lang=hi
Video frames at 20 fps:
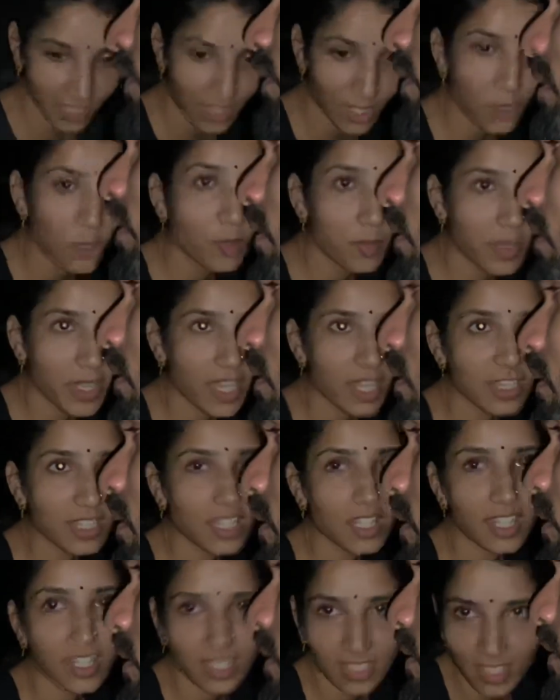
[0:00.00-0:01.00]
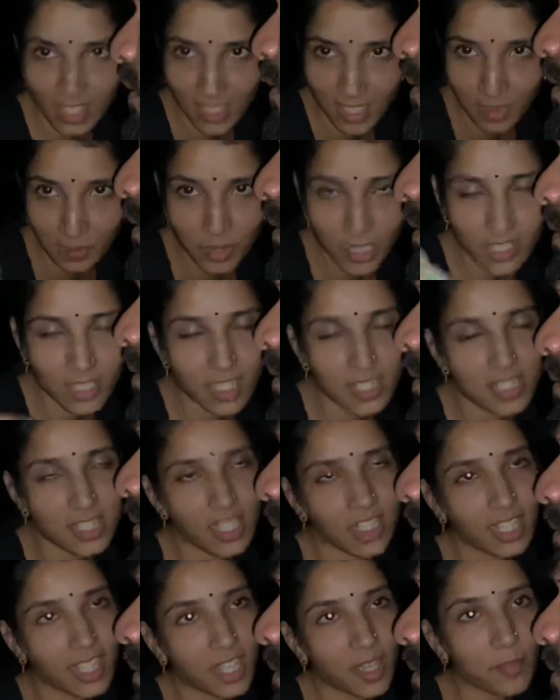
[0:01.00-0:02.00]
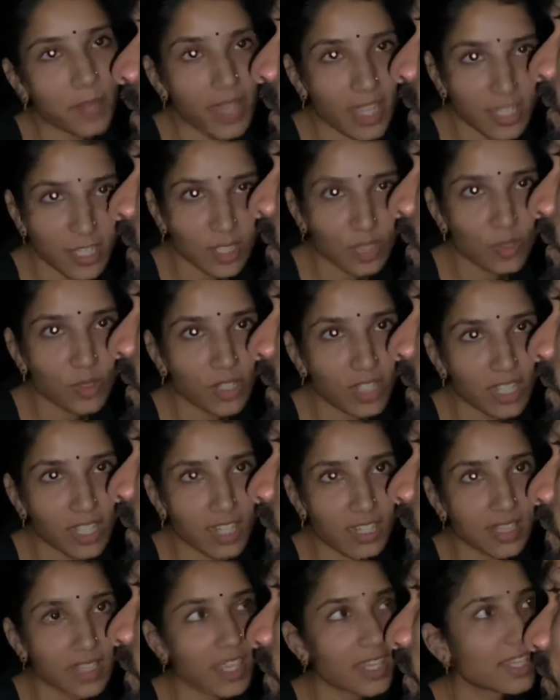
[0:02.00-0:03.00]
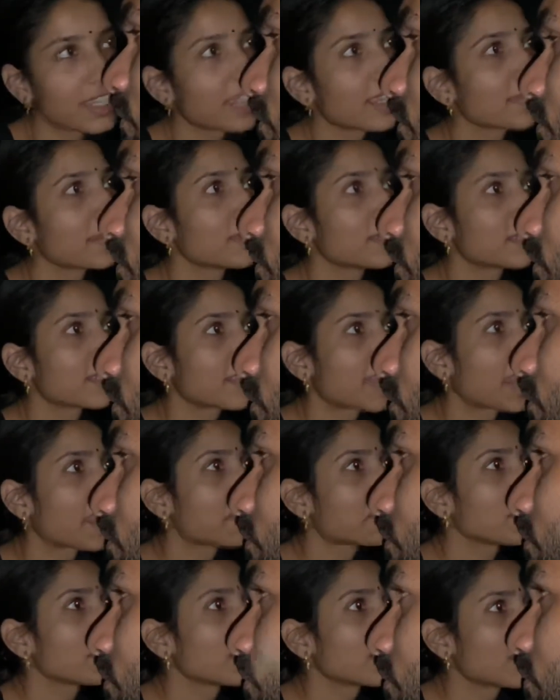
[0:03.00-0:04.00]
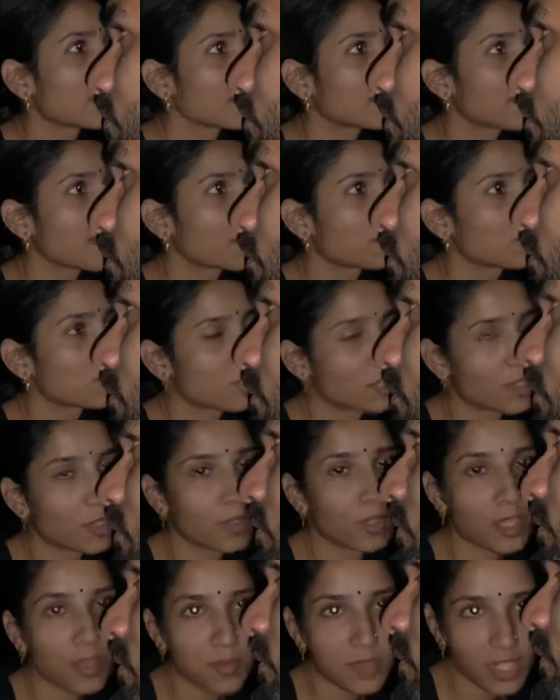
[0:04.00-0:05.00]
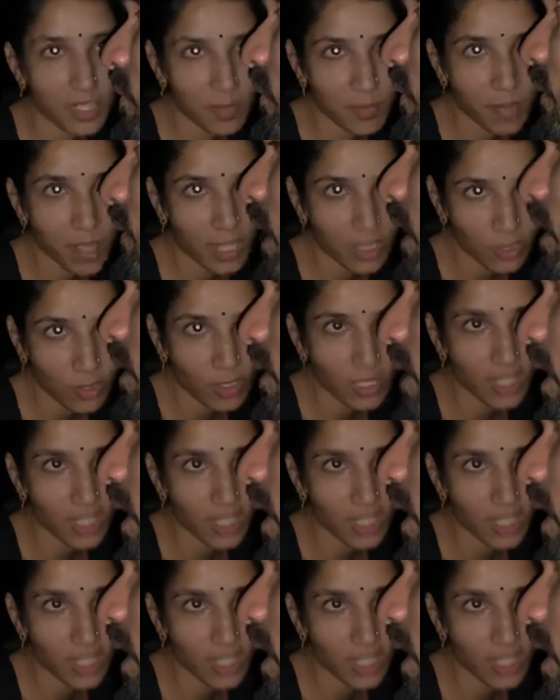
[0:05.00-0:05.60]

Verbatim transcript: वो भी अंदर ही अंदर कभी इधर चले गए हम ऐसे थोड़ी करते हैं कि टाइम ही नहीं देते एक दूसरे को कम से कम बात अच्छा, तो